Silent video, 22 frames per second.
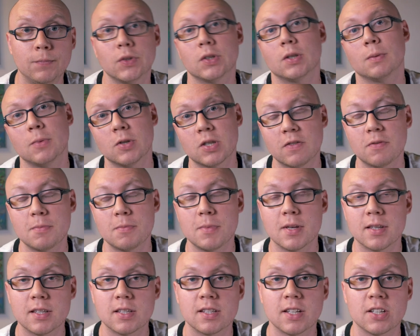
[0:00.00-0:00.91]
no to może w
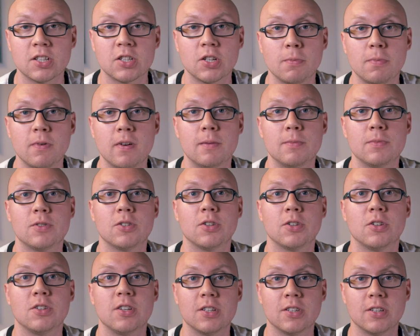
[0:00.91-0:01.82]
międzyczasie opowiem
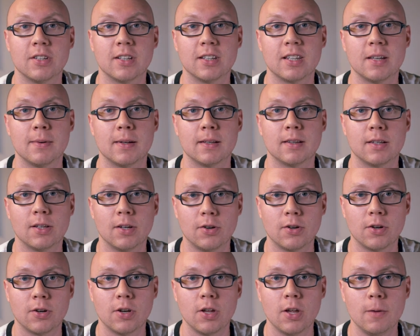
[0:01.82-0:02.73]
co nieco na temat
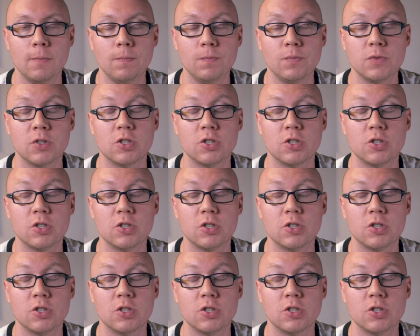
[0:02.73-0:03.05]
teorii,